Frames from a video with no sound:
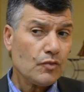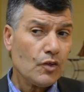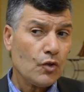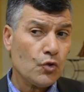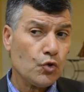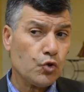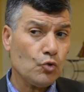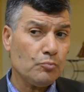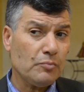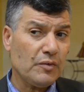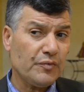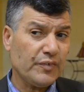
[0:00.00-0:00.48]

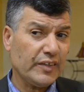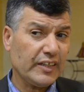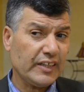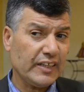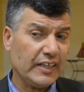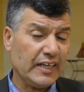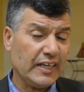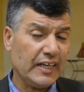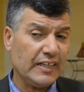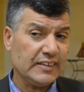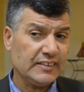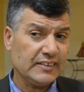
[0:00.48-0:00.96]
ثم في
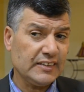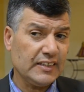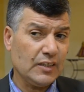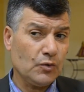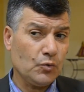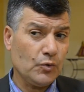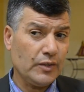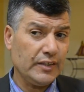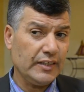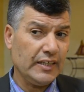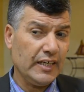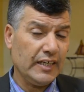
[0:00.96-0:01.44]
قراءة
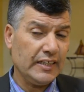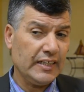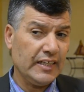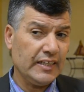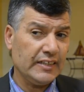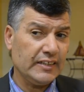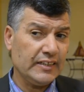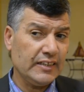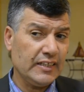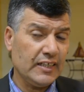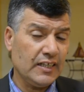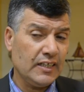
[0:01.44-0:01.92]
أولية على
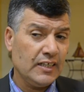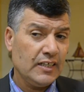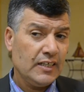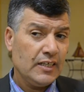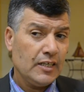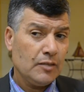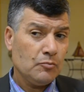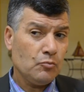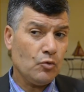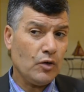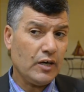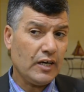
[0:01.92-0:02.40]
أن
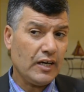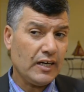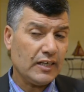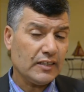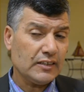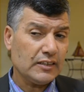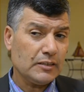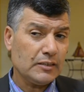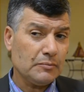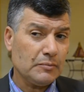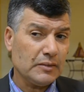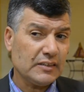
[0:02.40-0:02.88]
مؤخرا
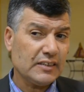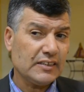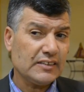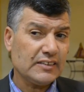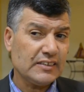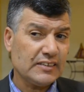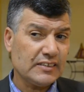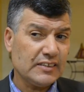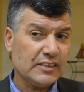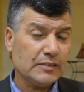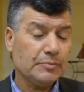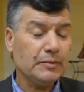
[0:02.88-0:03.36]
تم
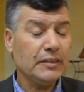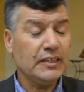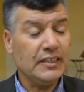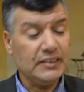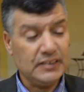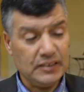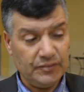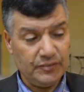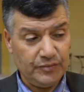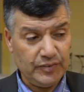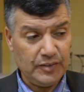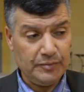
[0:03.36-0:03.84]
تخصيص نسبة
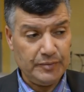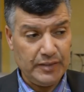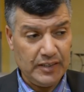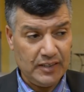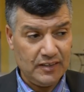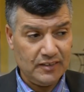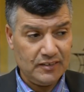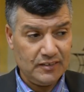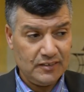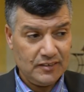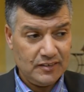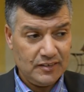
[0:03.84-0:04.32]
30%
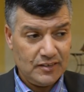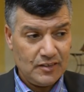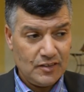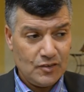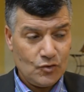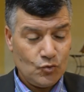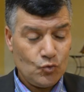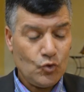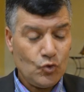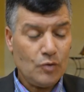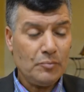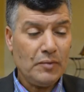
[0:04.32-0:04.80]

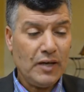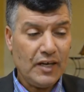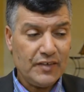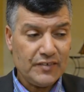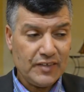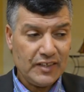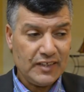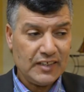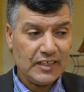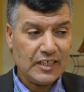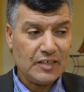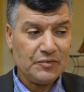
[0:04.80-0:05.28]
ومع
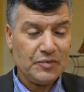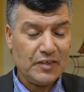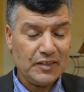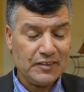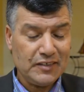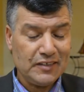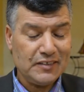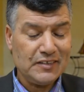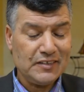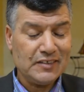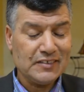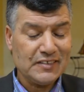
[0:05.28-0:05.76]
ذلك
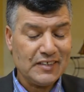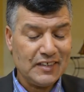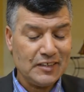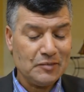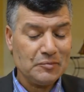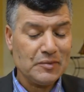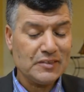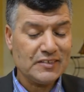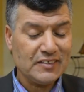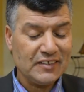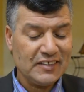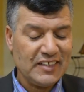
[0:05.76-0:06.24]
فإن النساء
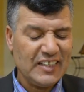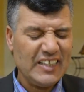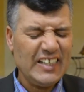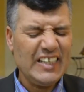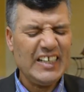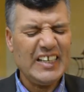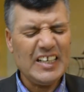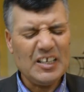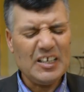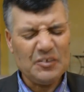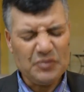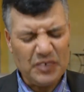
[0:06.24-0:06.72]
لم يصلن
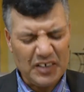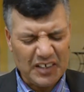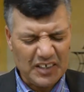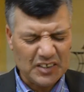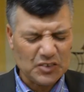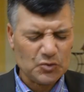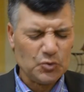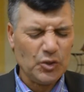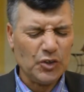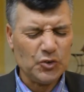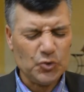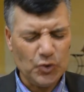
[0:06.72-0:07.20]
إلا
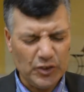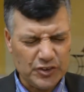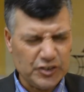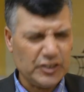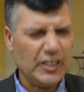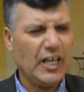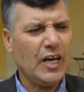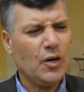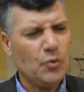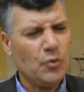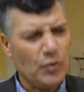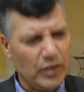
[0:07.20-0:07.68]
فقط
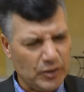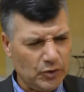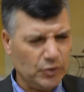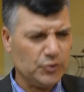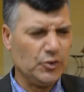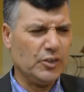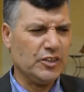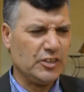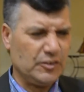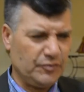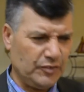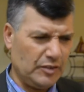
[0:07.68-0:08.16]
21 حوالي
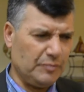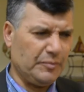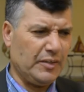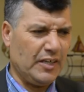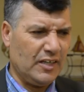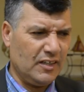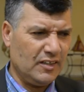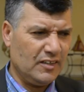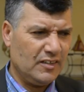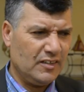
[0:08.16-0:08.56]
21%